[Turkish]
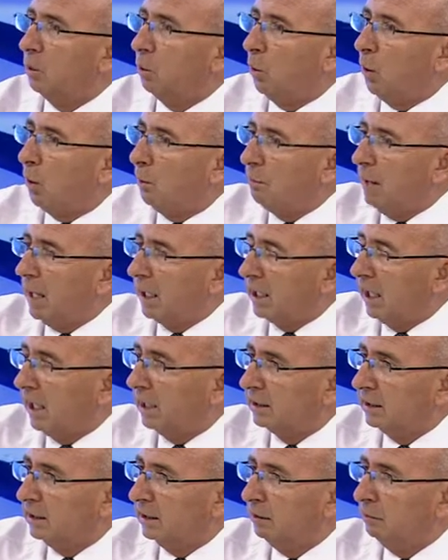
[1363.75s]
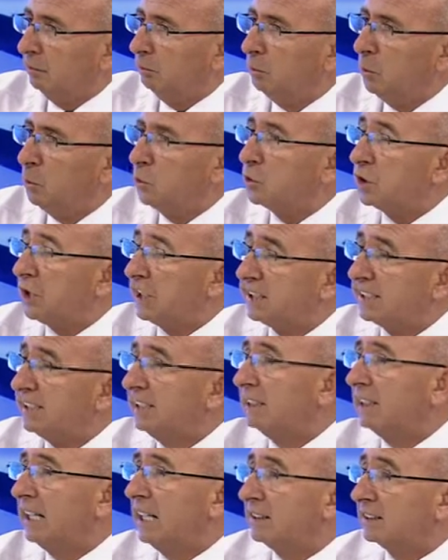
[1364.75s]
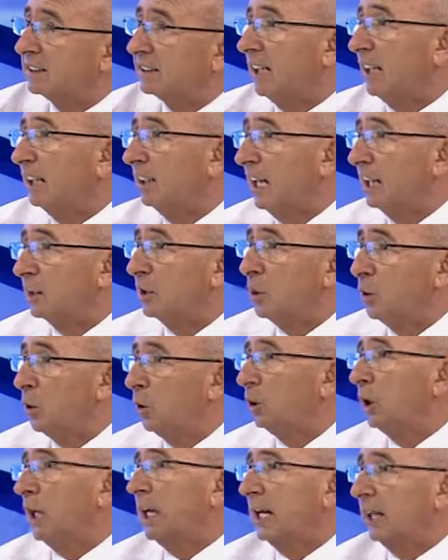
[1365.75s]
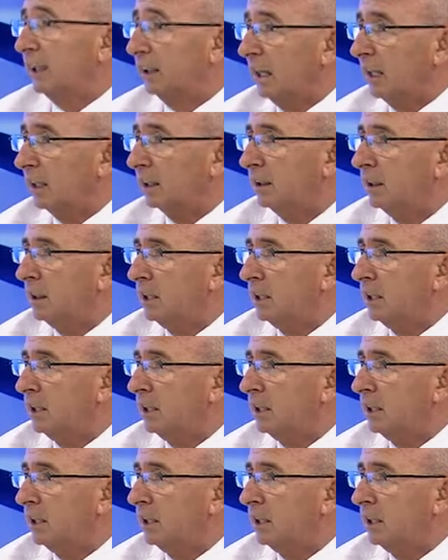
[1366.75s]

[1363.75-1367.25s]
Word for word: O bakanın bütçesinden sağlanır o olanaklar.